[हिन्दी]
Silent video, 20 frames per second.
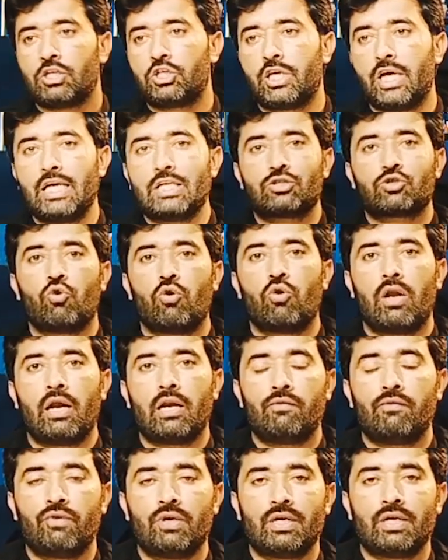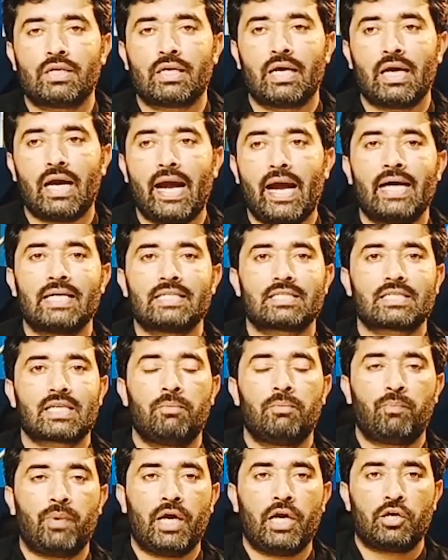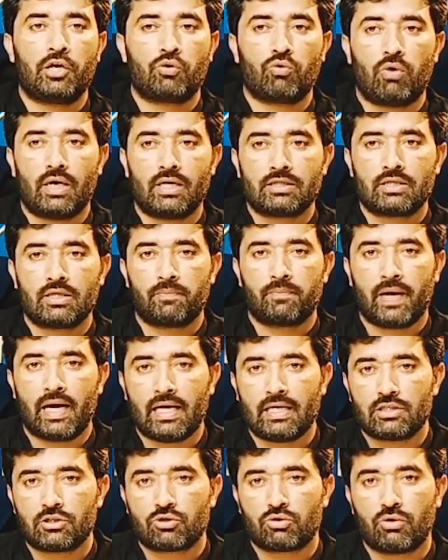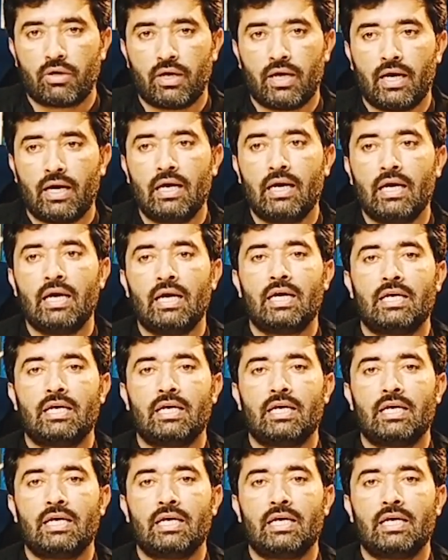ये सोलर इन्वर्टर एज़ कम्पेयर टू अदर ब्रांड्स जो हैं